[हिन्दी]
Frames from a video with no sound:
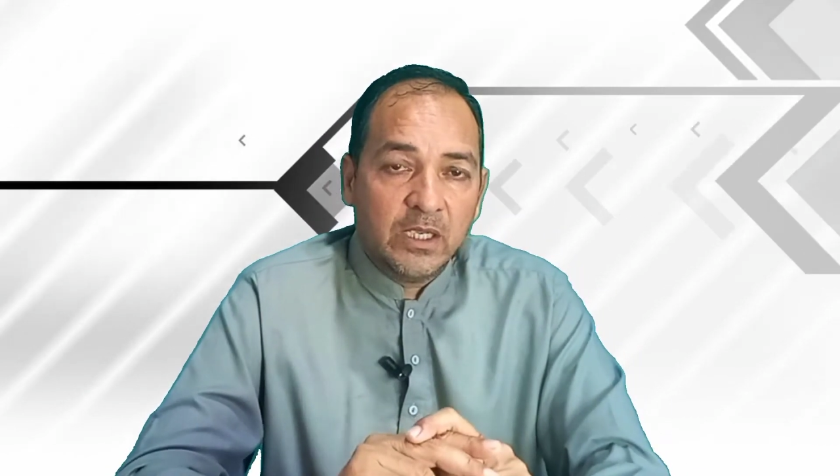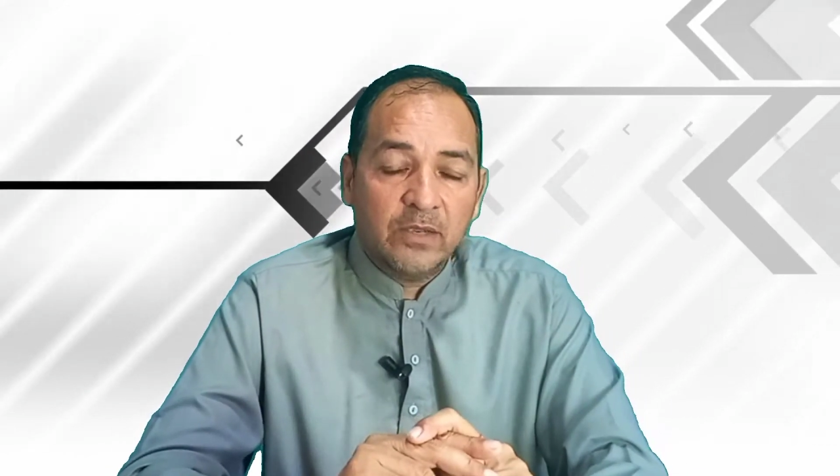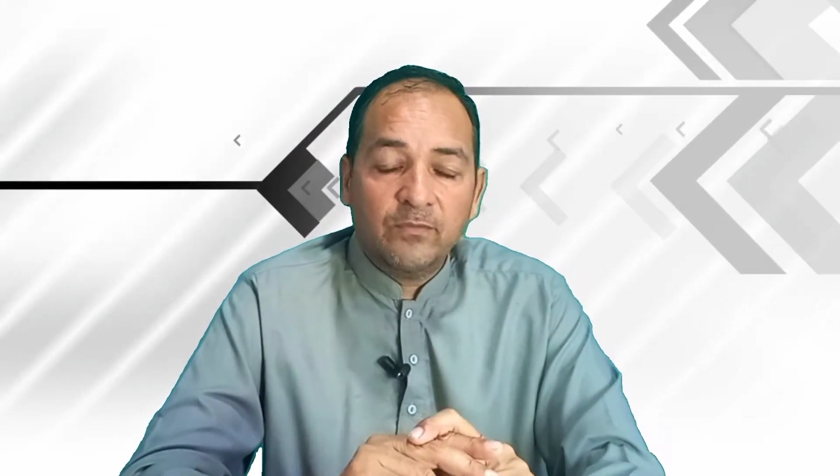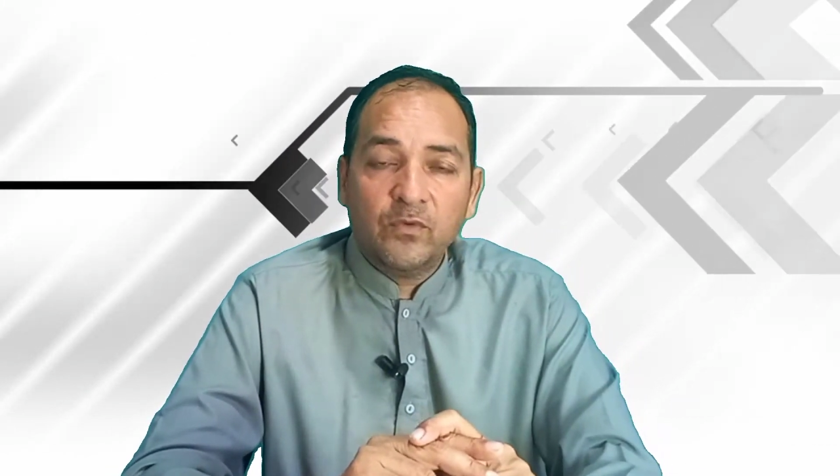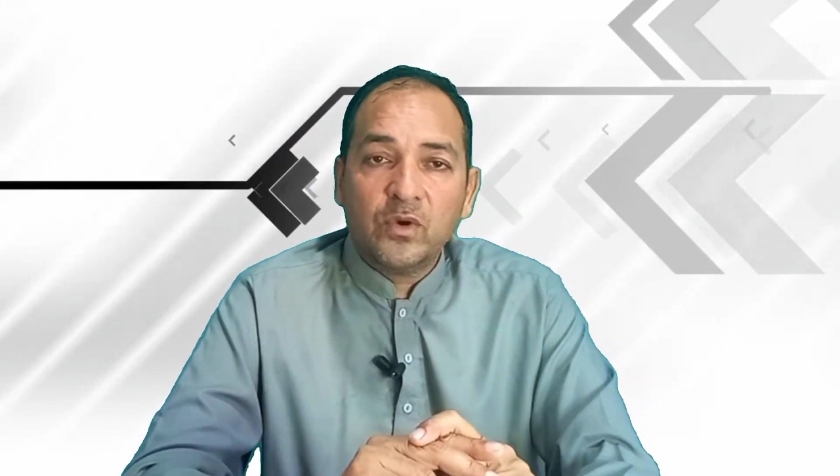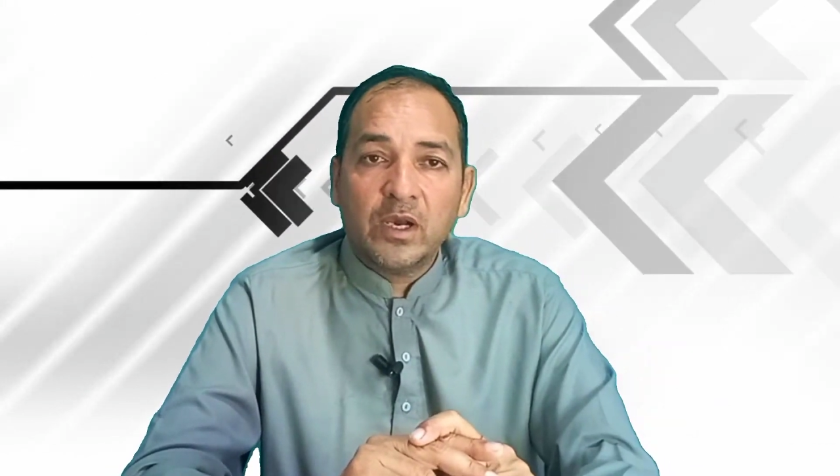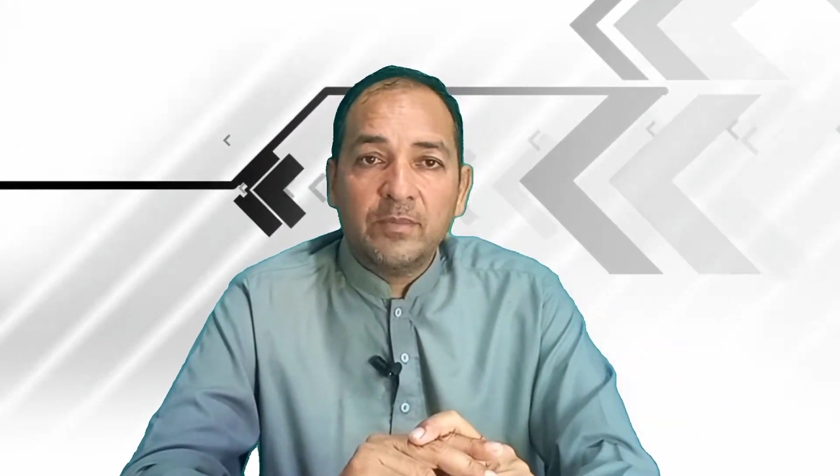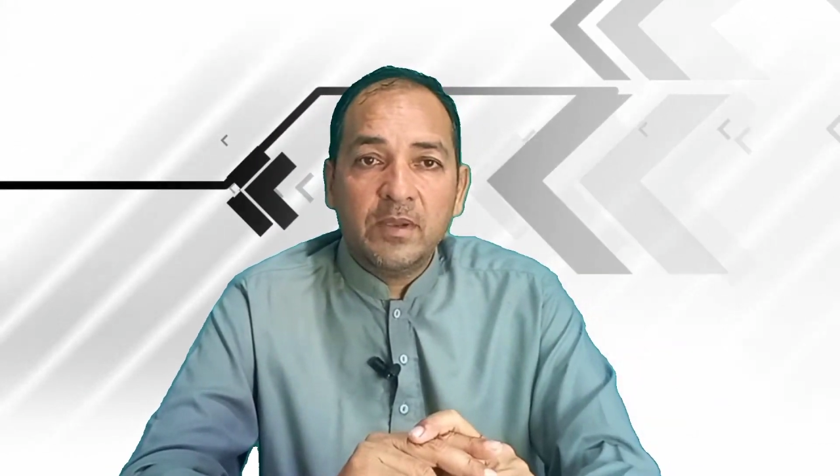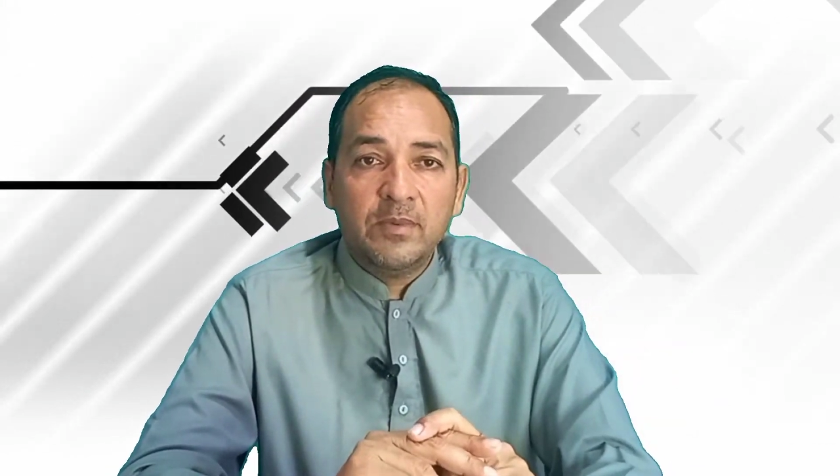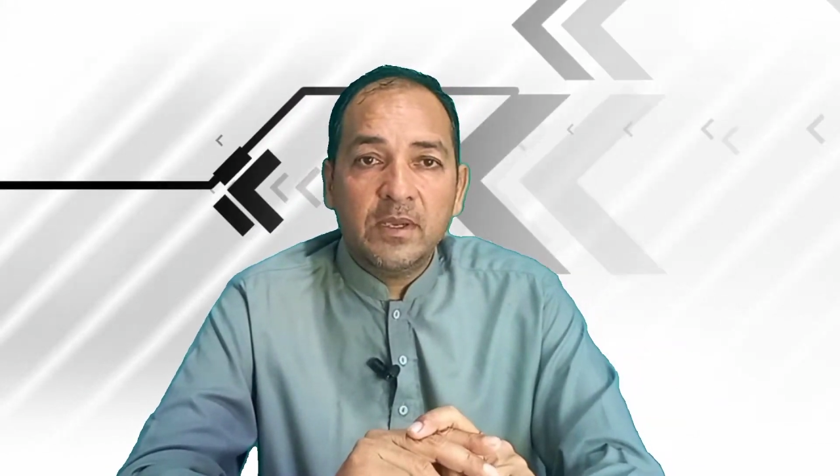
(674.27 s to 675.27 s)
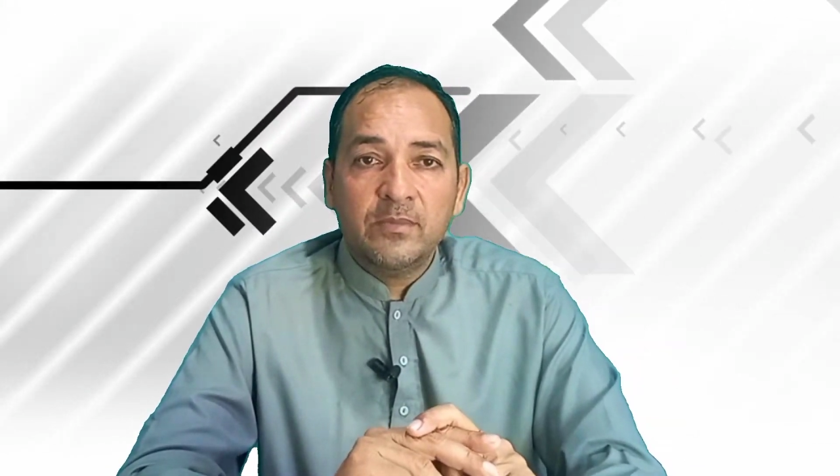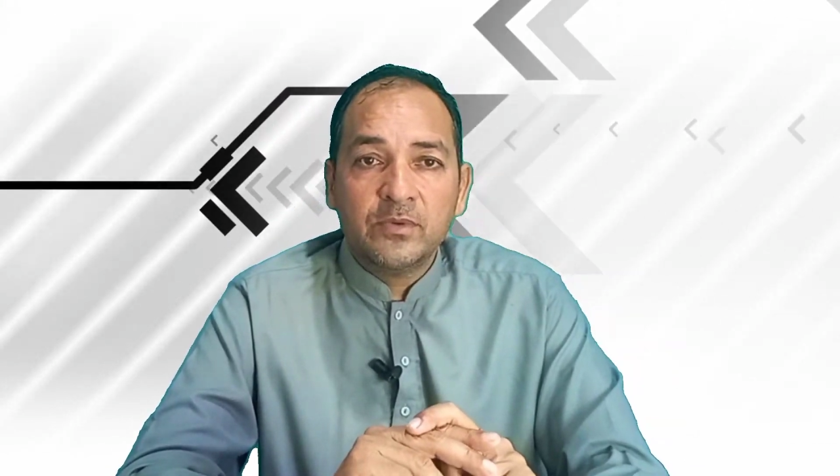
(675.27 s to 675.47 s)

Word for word: हैं वो कभी भी